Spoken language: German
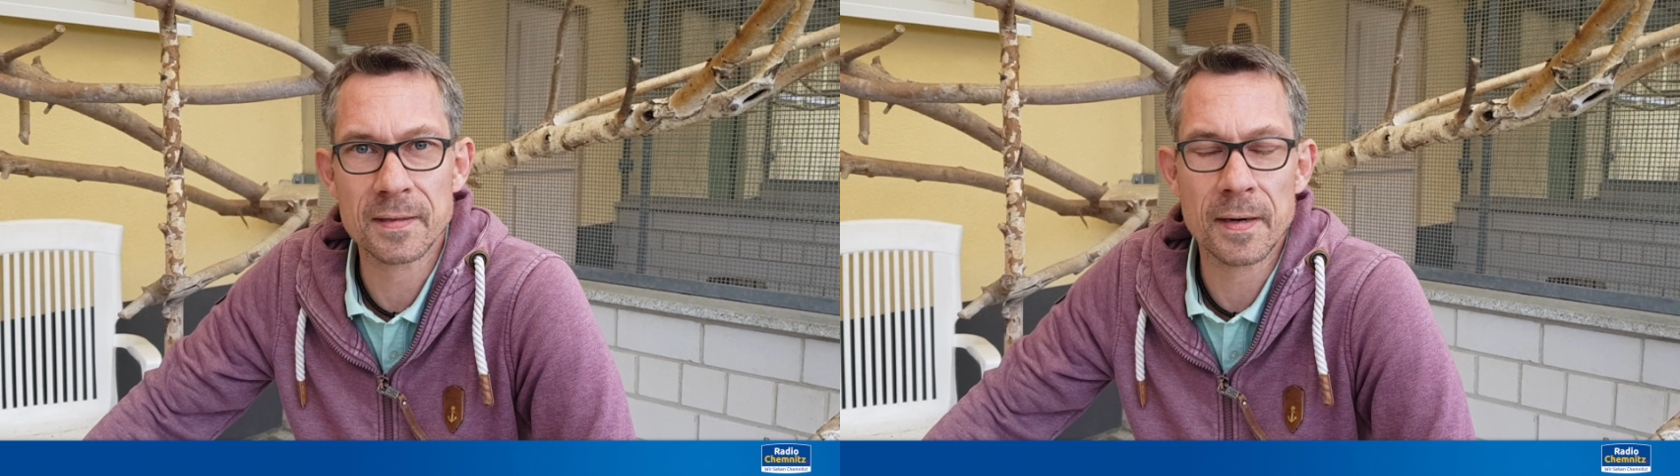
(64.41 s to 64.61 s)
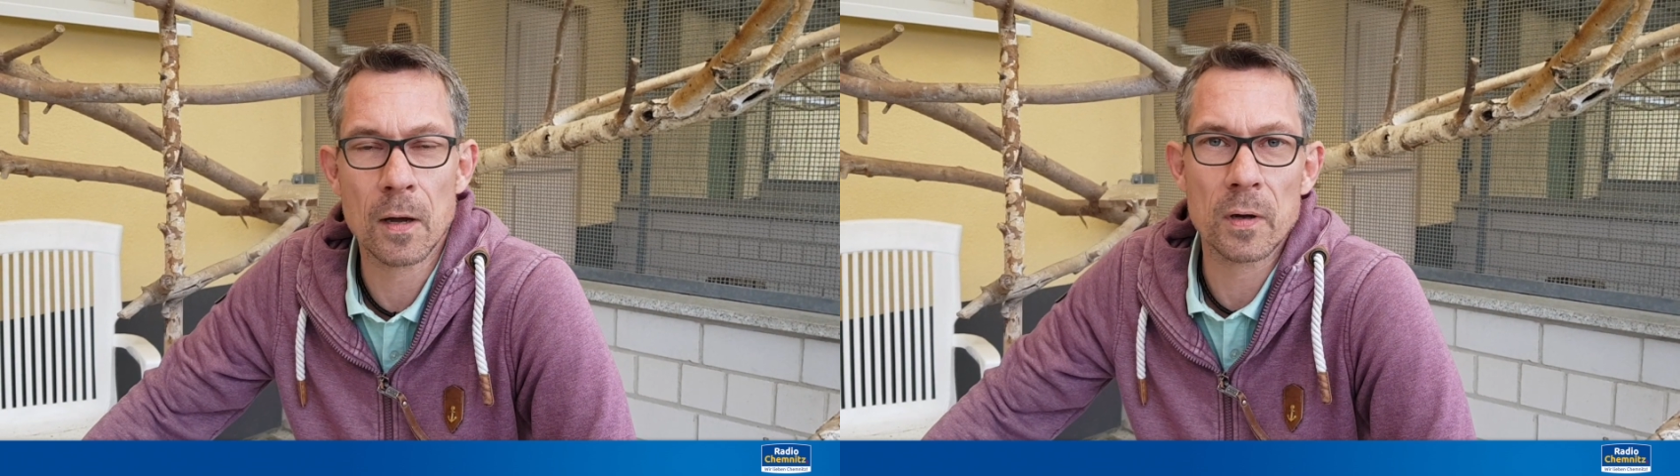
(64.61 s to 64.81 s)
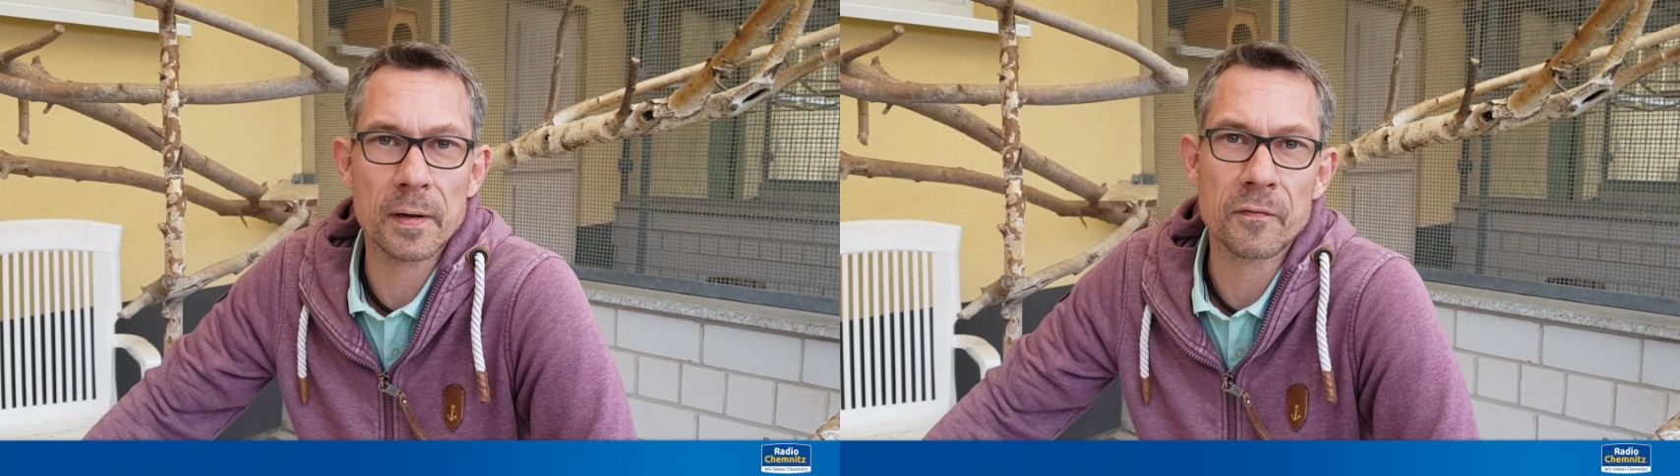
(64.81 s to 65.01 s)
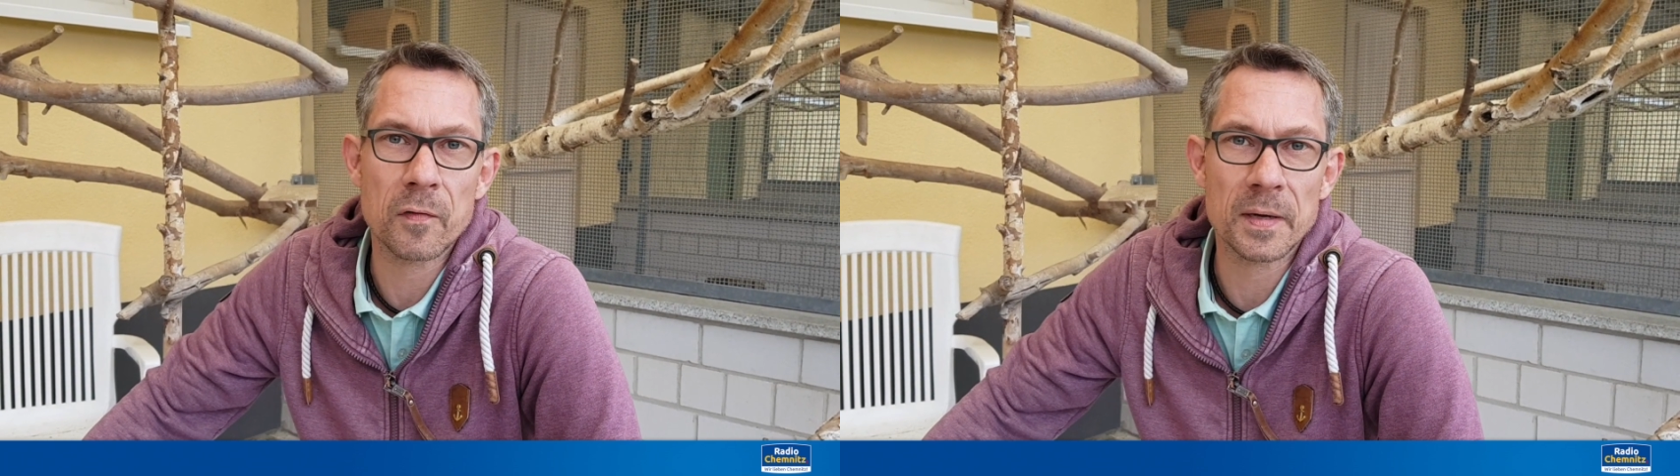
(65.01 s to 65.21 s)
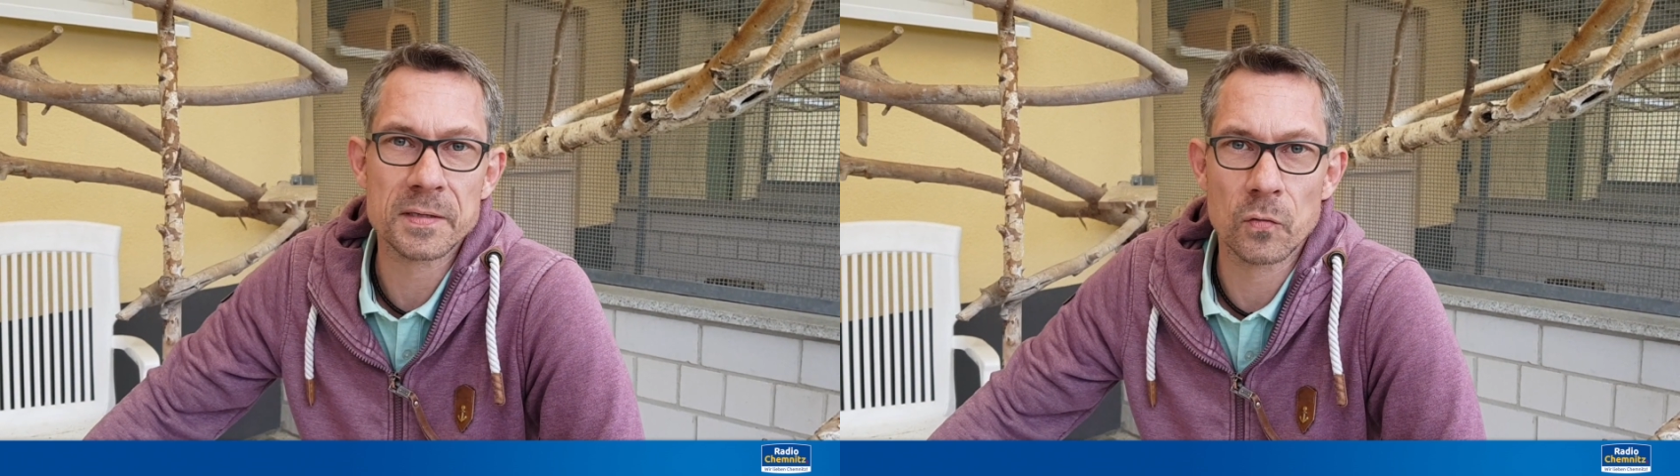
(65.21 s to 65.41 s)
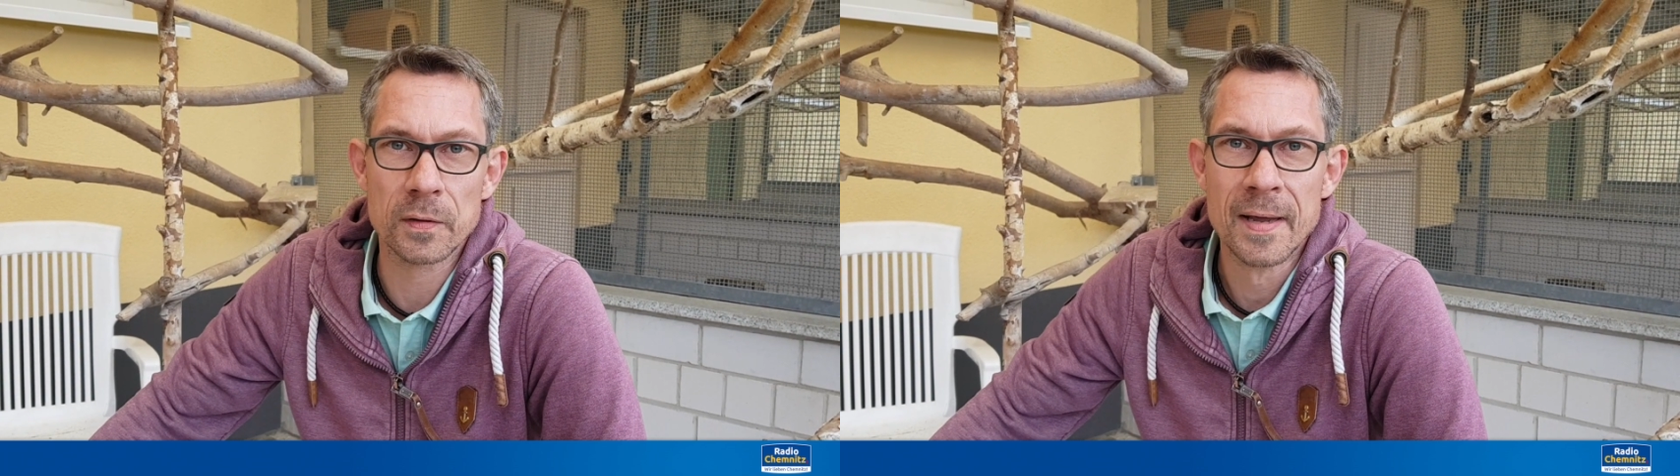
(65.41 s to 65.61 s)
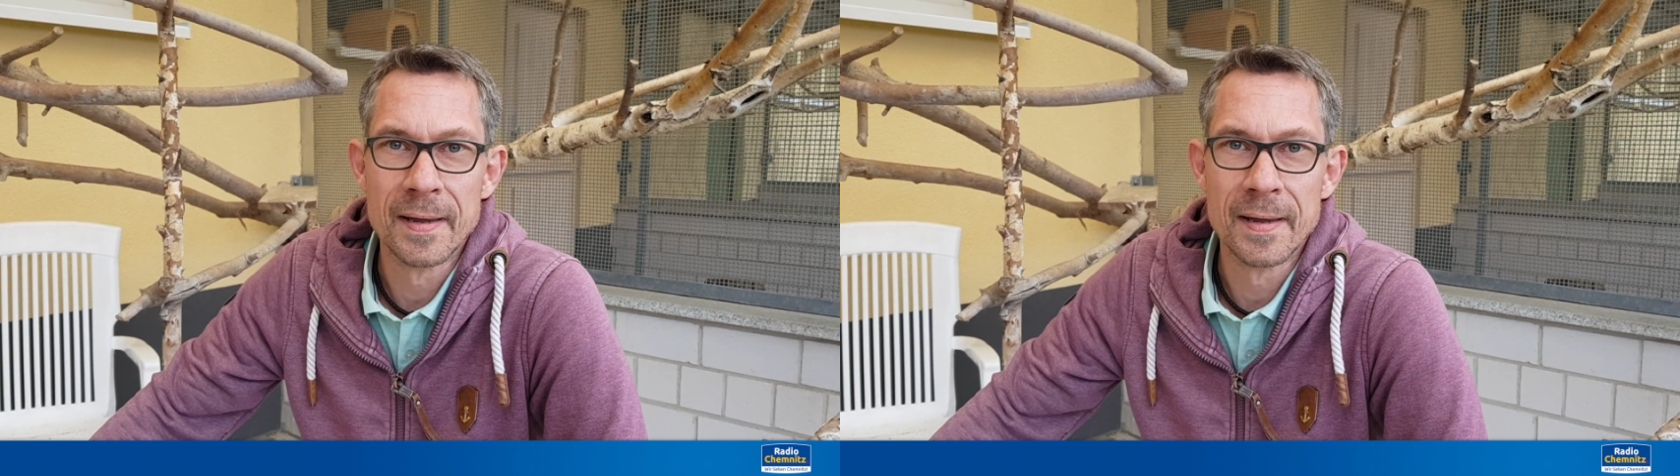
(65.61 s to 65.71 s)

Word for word: Genauere Informationen